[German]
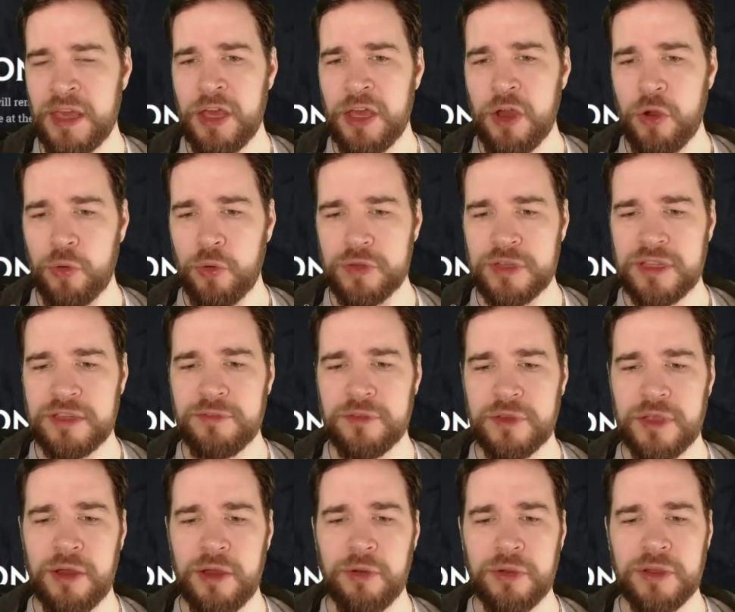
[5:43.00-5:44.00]
Und hier
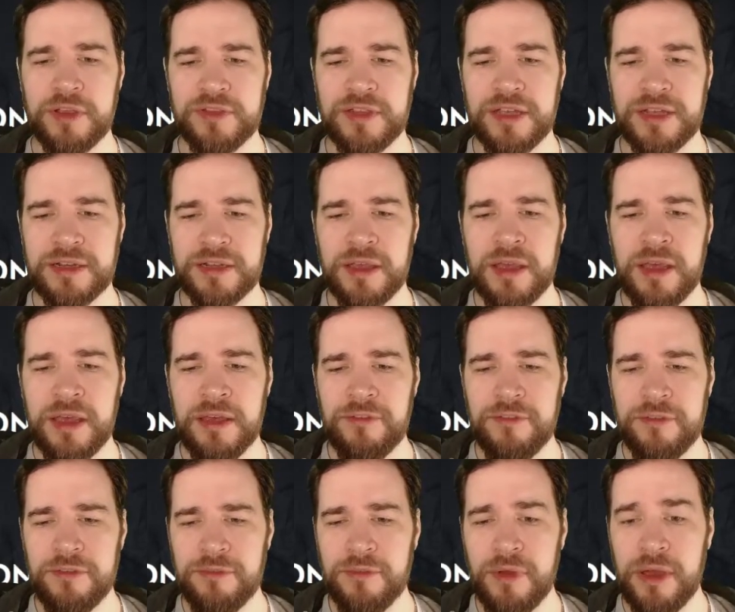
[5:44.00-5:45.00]
wird auch gesagt,
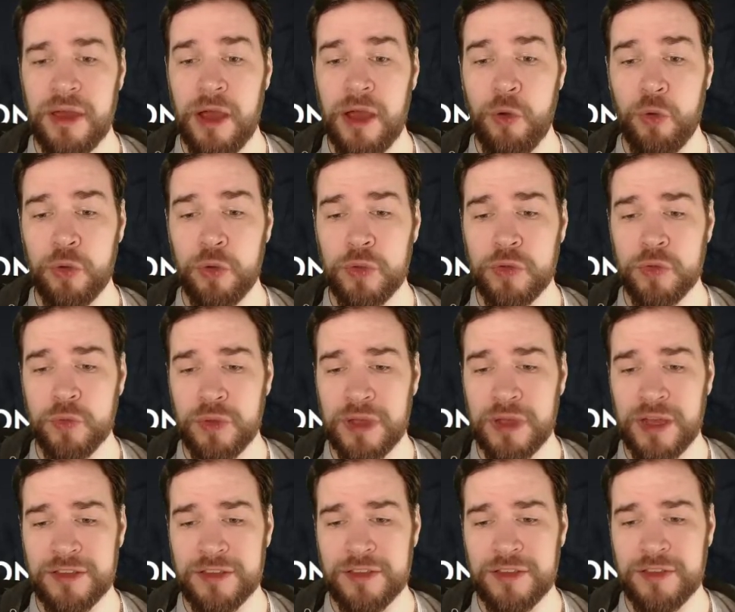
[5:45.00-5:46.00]
auch
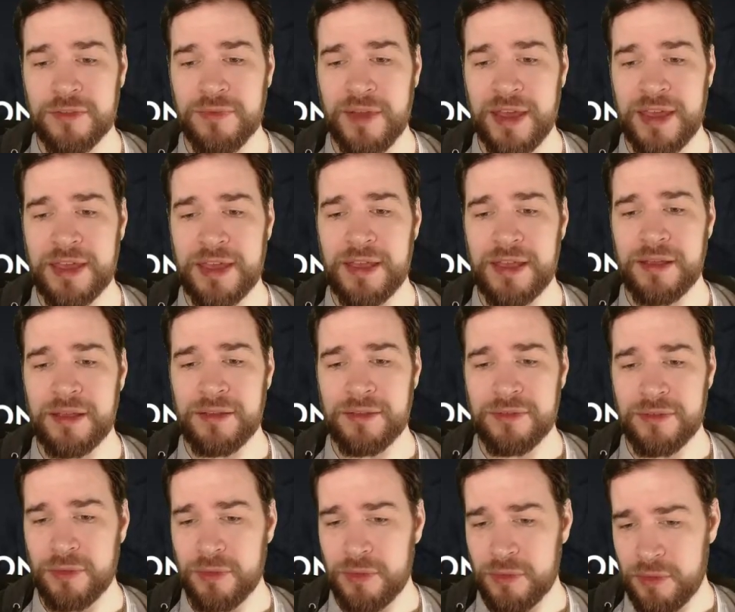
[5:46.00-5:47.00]
sogar zwei
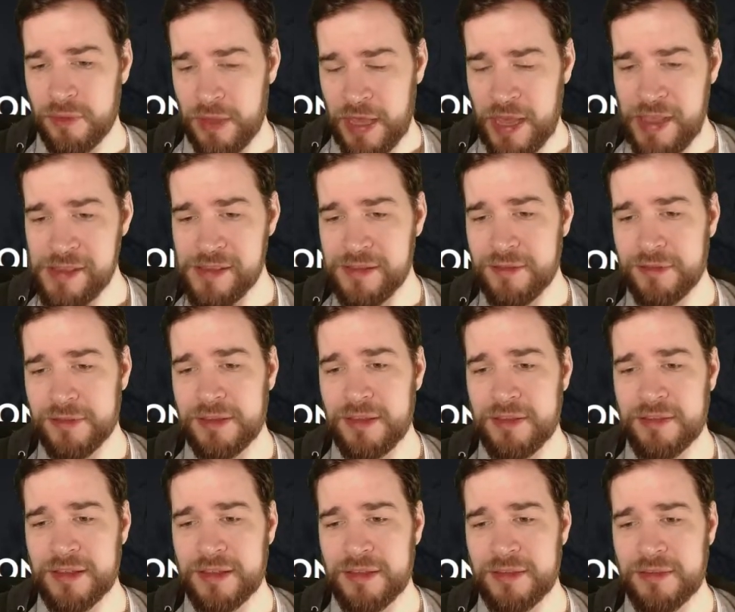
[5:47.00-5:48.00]
Helden
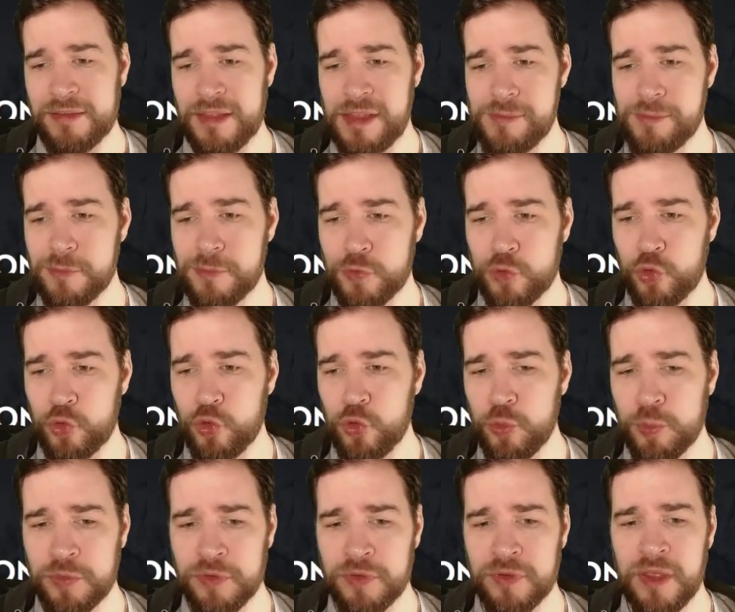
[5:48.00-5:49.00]
desselben
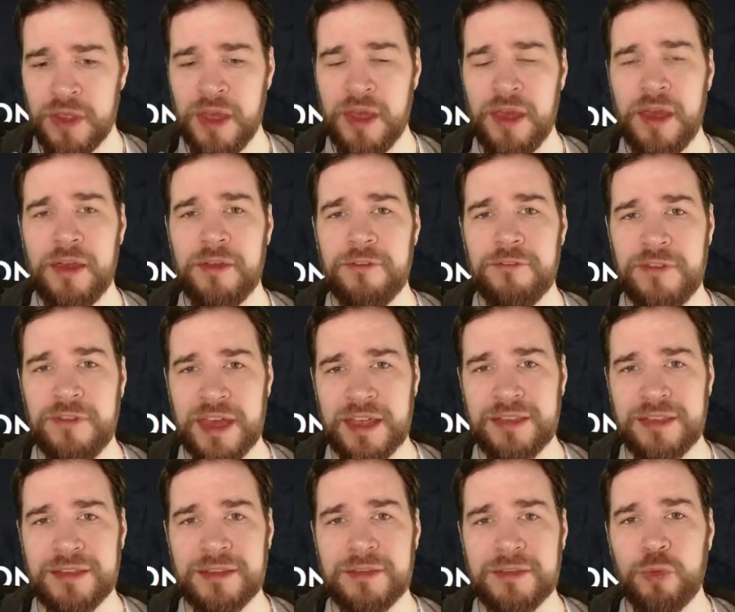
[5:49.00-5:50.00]
Typs
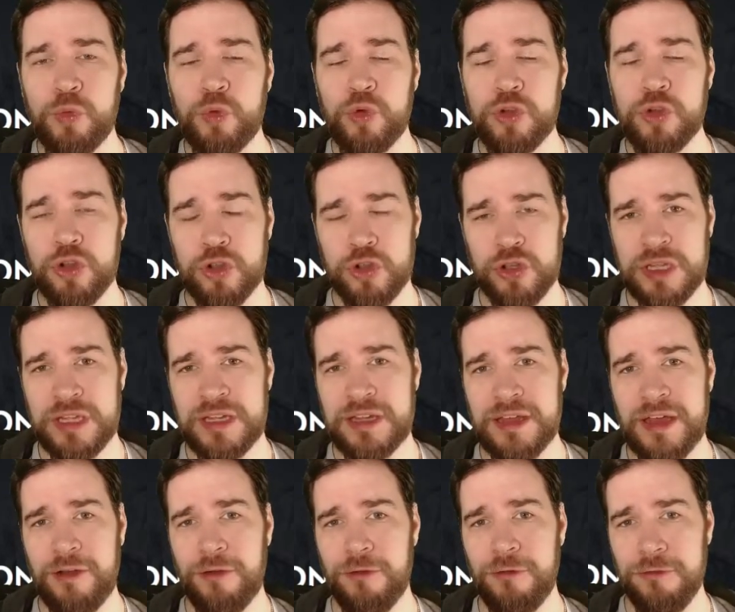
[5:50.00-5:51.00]
werden
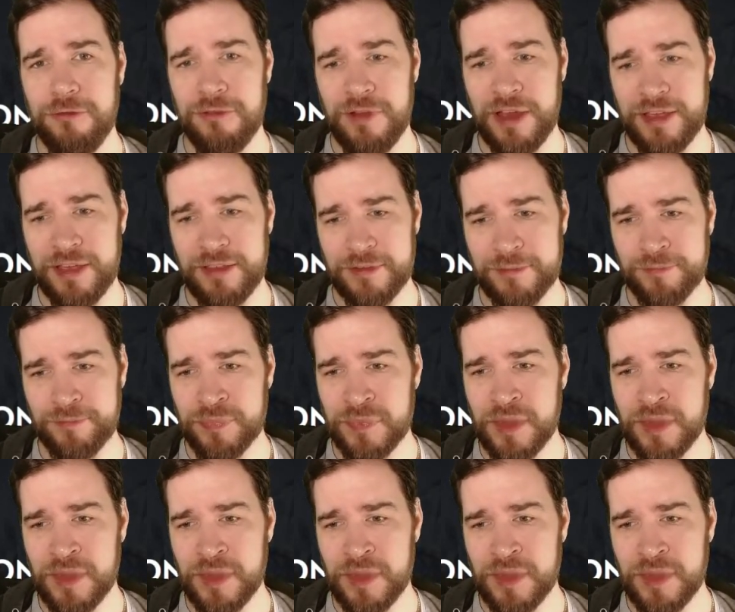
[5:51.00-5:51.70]
Unterschiede aufweisen.